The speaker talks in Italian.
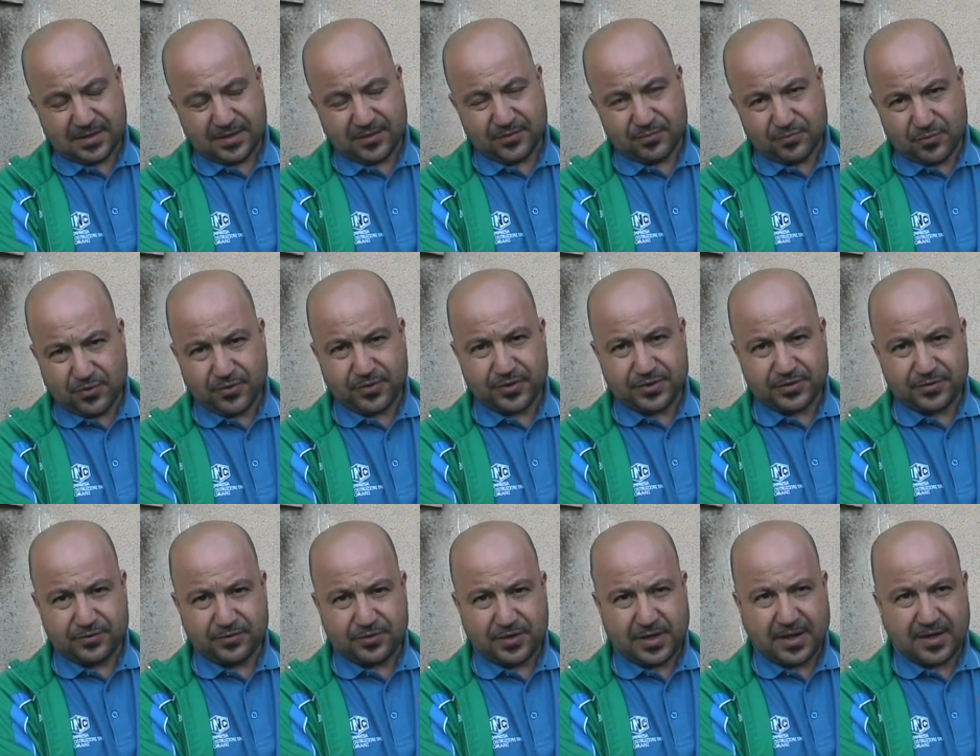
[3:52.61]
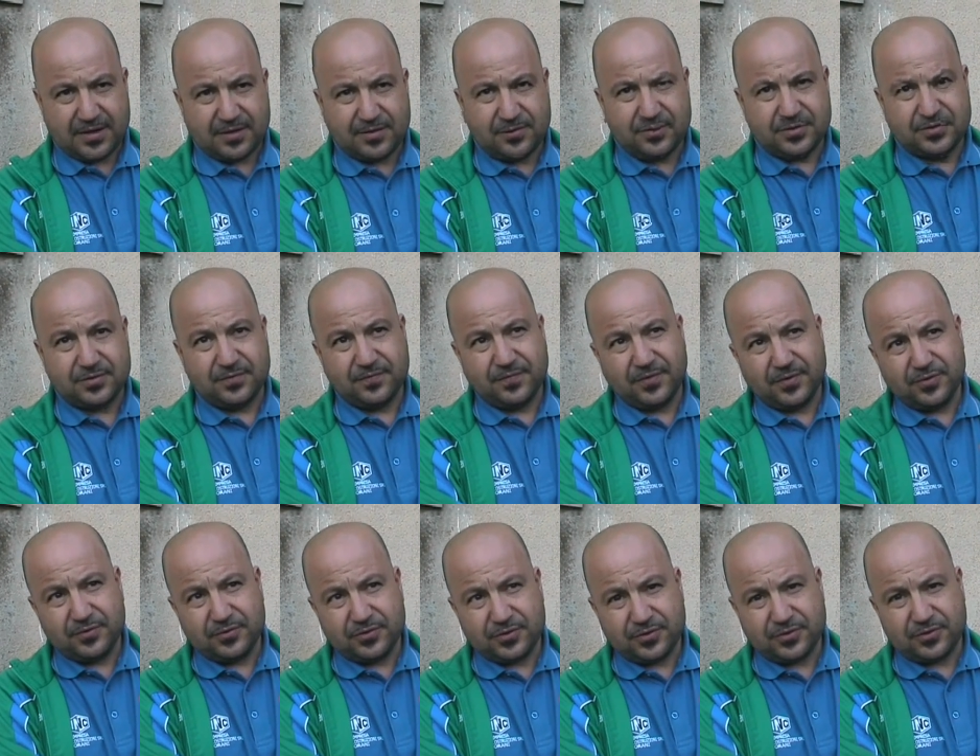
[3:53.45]
in un buon risultato e sono
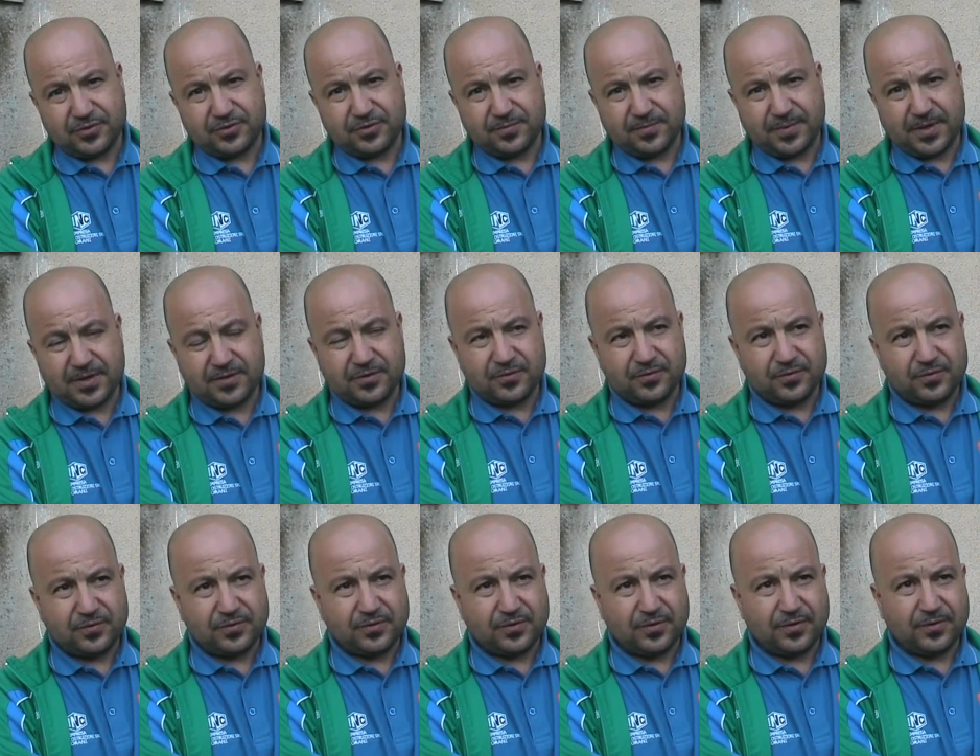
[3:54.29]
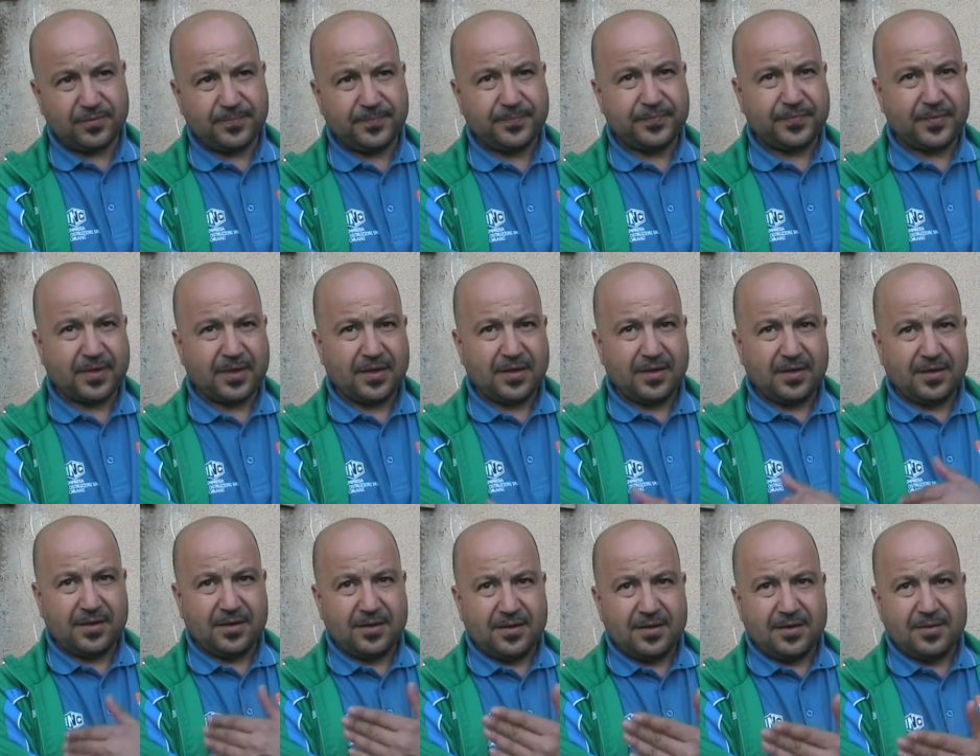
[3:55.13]
fiducioso soprattutto
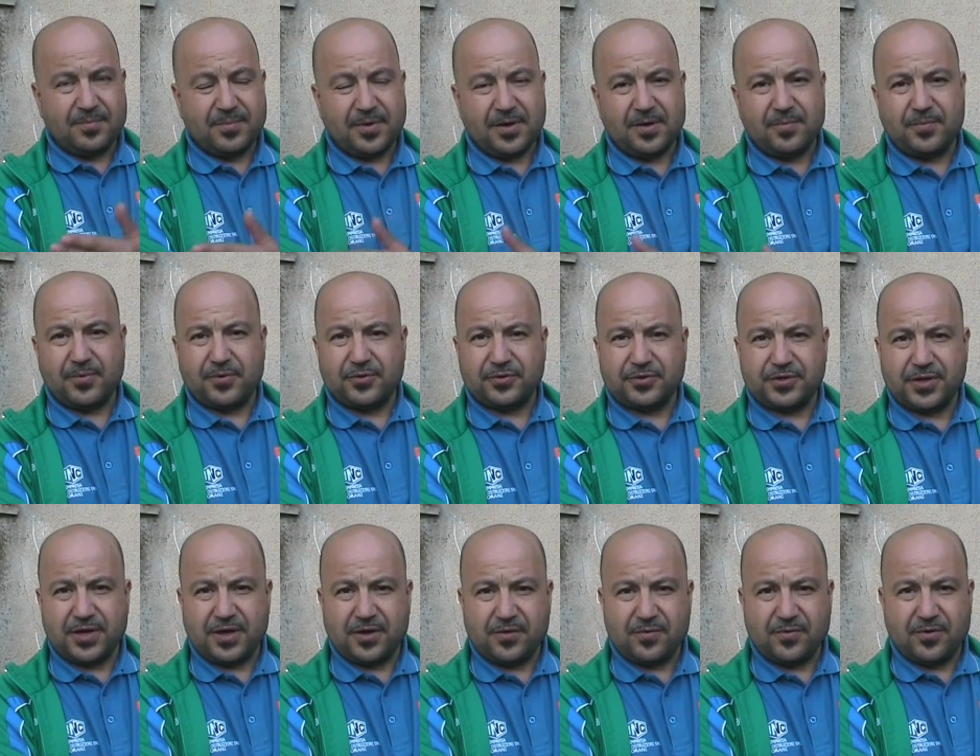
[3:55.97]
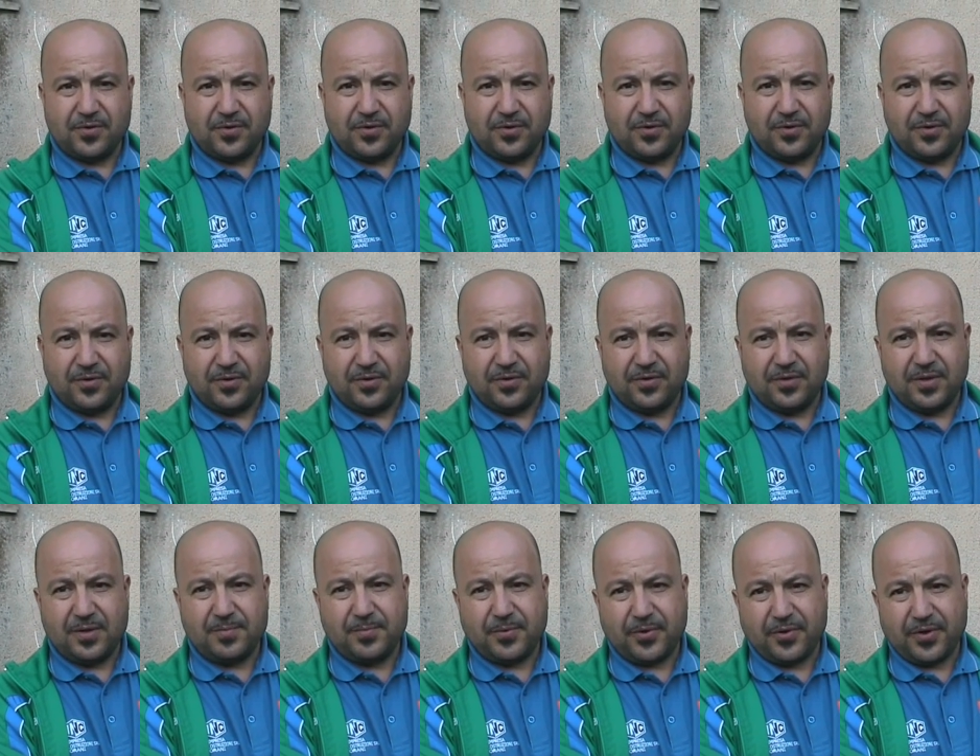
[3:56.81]
per il proseguo
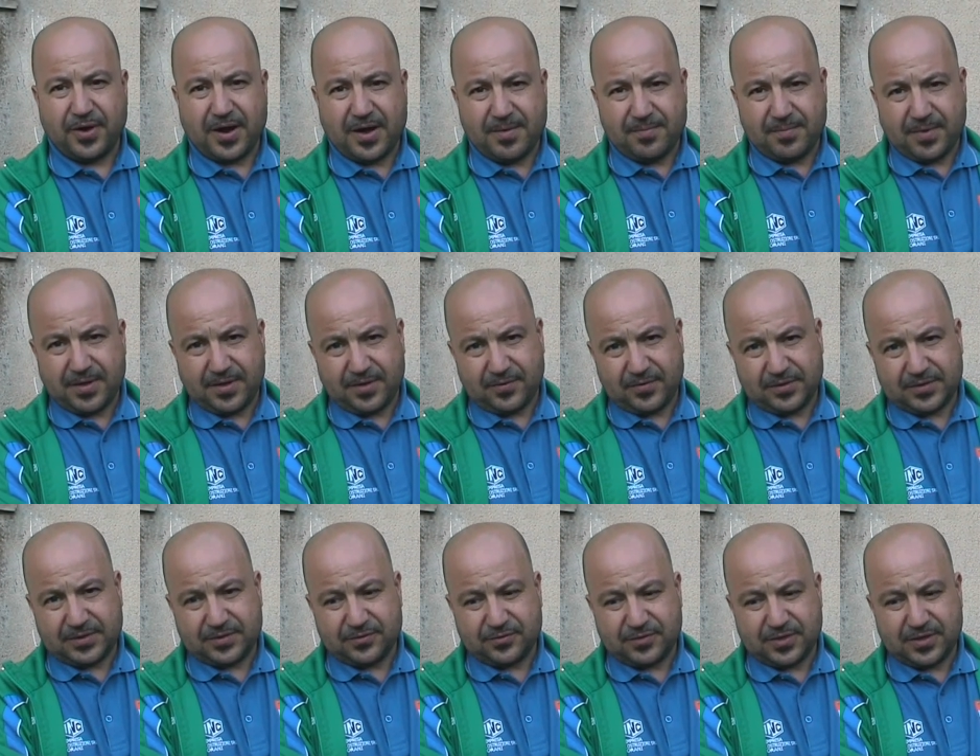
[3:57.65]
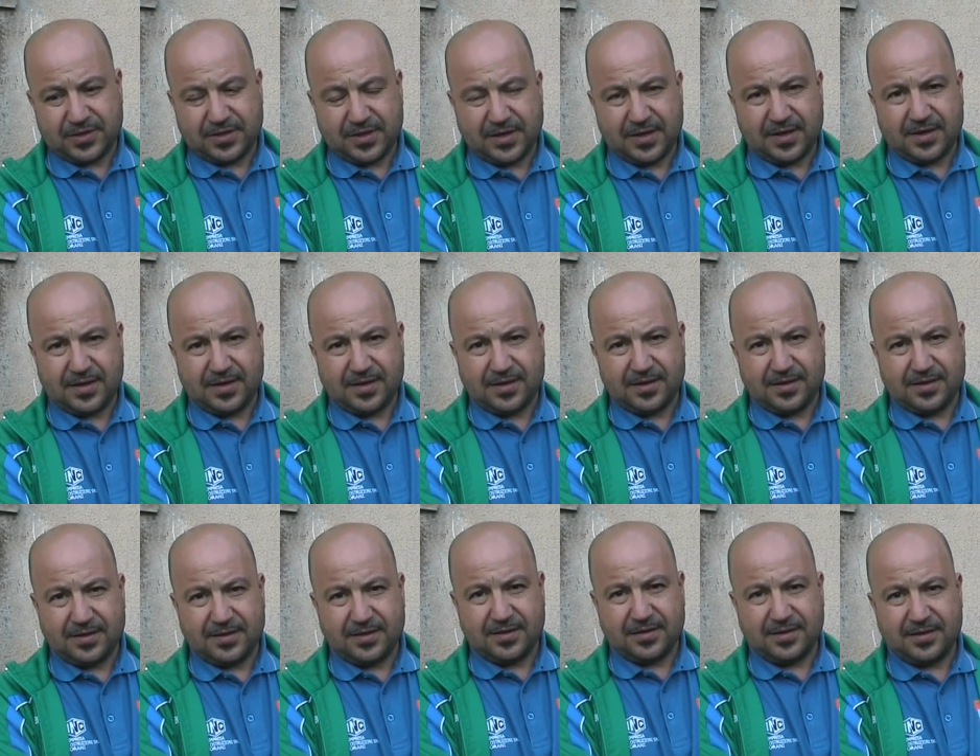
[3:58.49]
del programma di questa società.
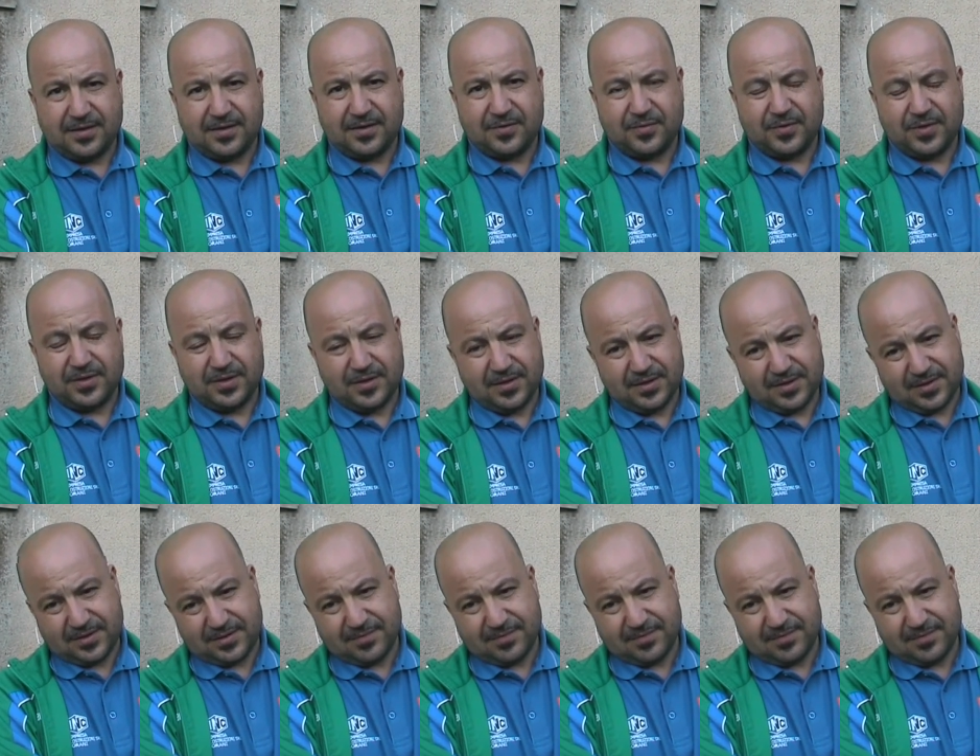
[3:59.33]
Eh, quindi